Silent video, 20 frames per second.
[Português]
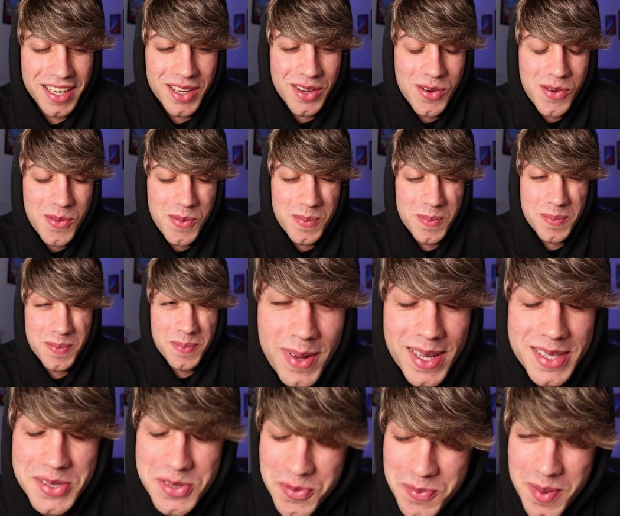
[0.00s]
Eu
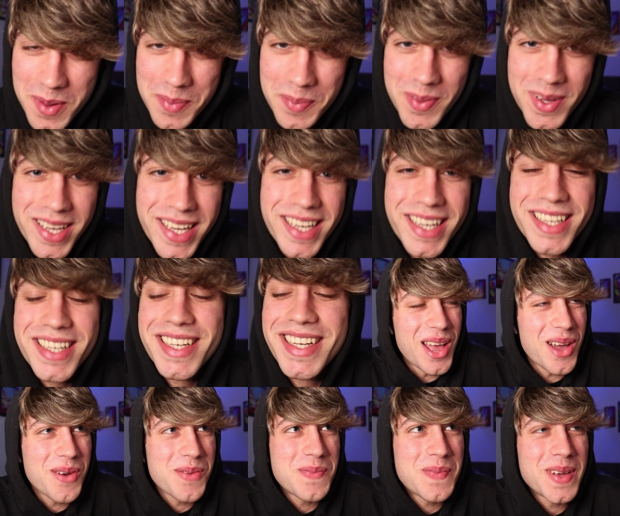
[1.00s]
passo o PP,
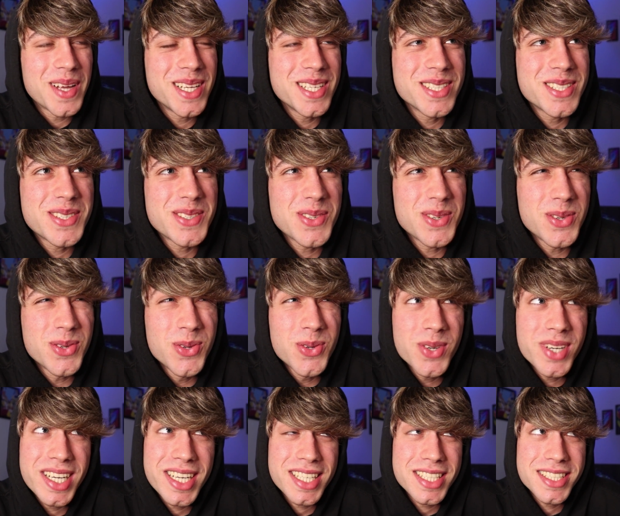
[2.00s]
eu penso o
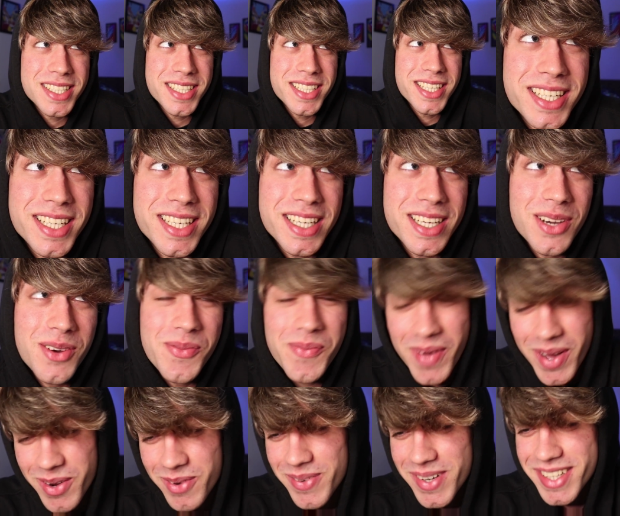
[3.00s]
Lucas e eu pego o